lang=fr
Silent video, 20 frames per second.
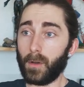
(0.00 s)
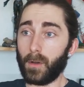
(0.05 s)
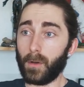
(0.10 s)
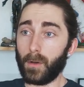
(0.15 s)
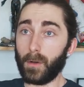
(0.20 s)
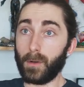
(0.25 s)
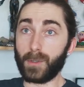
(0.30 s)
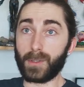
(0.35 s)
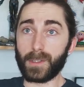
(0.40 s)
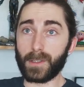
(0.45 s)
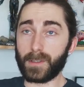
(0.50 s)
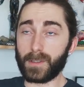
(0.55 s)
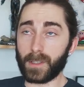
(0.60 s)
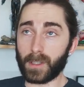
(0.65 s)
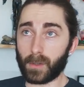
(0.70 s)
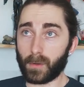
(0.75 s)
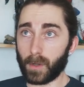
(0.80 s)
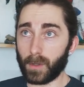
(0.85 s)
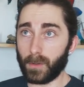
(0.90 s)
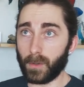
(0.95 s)
Euh, j'ai essayé
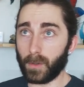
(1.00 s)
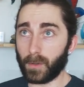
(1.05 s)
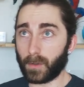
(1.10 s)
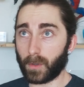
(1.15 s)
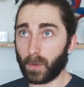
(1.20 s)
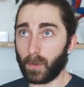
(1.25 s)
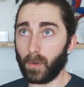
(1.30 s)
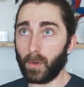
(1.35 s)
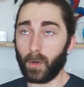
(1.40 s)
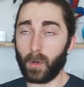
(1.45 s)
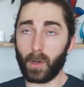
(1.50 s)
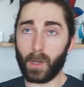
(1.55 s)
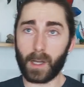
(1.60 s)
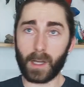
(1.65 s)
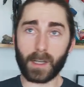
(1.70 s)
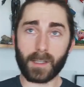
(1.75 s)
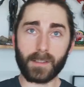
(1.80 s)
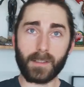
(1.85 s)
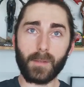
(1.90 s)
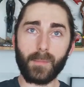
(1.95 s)
quoi d'autre La
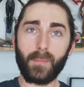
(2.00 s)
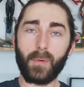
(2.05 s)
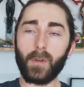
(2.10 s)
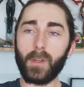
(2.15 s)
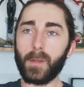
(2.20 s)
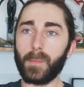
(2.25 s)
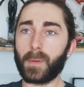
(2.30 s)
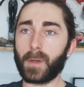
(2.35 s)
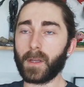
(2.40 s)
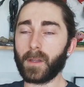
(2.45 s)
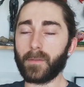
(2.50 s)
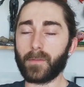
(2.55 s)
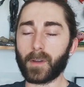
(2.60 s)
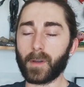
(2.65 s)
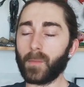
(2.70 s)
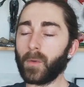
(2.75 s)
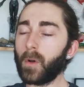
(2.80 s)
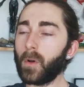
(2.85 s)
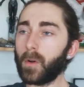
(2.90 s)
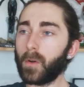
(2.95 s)
résine polyprine
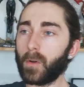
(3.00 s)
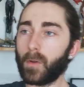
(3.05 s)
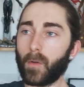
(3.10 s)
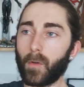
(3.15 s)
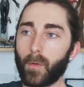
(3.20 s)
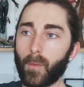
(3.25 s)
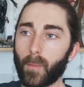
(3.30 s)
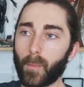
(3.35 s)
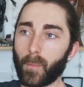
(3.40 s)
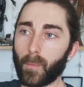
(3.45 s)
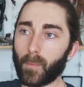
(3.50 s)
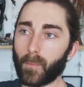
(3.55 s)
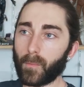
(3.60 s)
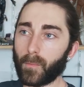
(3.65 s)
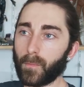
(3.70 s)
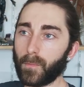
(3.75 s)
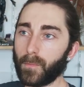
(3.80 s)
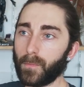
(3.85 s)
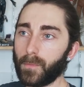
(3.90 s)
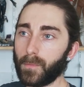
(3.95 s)
vraiment
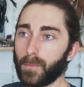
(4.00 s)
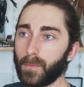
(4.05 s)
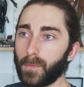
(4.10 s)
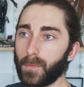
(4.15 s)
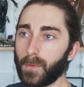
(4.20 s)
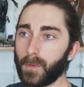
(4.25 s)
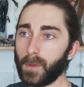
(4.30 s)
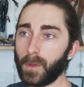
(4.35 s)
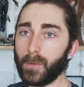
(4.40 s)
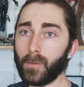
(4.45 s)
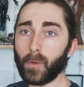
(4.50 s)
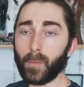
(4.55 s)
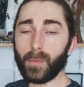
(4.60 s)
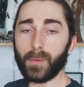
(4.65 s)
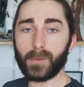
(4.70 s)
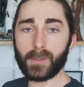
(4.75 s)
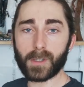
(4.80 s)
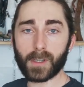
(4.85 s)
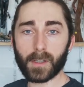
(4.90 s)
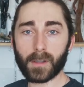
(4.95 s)
niveau
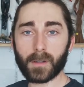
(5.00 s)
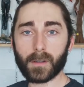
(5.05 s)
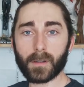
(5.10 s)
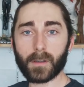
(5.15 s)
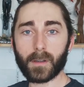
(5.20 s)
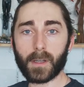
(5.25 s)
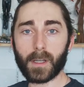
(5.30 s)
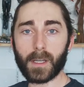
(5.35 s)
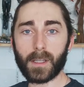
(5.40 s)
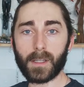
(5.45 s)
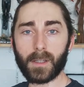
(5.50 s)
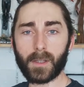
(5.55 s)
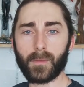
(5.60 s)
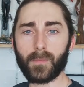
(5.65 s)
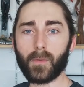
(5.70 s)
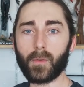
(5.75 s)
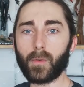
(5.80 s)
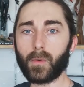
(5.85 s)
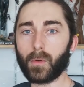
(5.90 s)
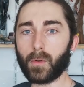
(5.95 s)
budget et
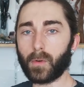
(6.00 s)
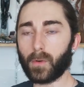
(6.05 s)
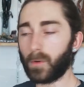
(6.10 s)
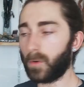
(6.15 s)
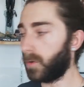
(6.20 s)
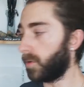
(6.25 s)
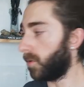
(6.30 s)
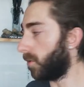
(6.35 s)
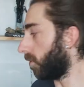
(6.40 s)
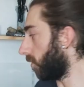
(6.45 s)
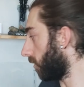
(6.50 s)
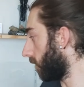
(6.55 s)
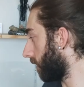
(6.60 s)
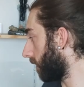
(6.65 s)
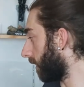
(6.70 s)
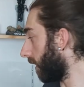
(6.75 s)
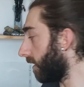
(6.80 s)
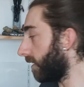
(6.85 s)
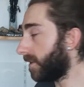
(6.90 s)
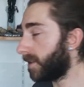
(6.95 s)
niveau
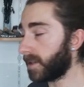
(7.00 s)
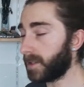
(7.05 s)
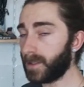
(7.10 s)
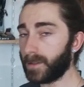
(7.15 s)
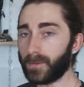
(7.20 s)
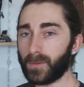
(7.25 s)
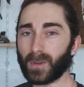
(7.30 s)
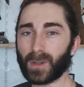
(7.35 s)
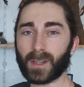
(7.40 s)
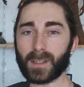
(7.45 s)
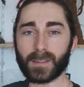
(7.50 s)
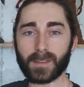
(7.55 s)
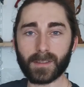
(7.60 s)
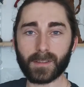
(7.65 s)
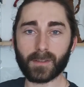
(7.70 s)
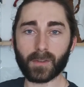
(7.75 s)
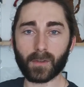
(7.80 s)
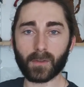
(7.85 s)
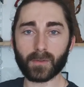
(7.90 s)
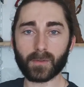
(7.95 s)
qualité, niveau
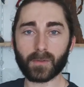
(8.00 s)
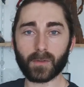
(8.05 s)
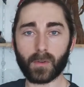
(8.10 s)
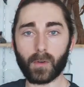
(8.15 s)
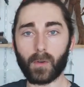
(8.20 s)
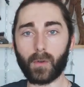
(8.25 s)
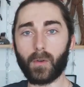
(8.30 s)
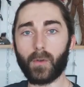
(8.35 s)
résistance,